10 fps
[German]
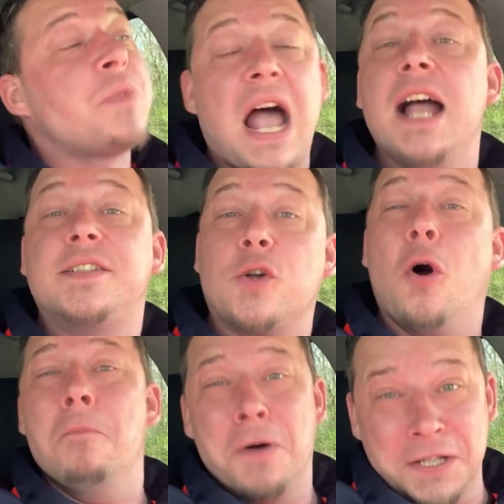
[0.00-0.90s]

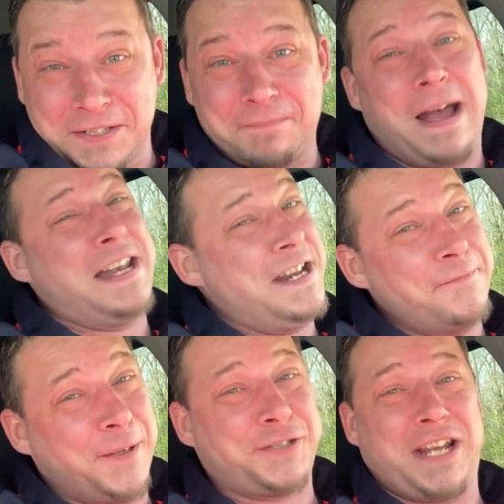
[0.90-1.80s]
Also muss man
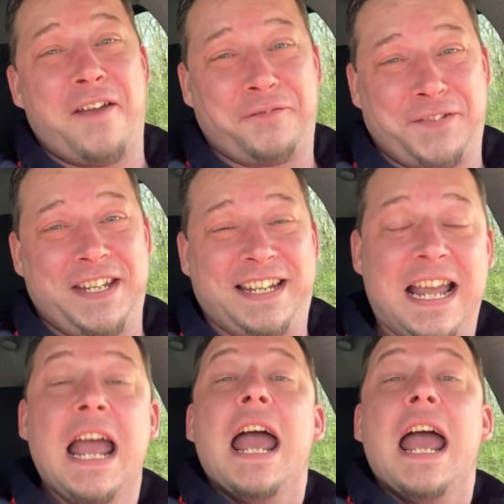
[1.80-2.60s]
ihn beschäftigen.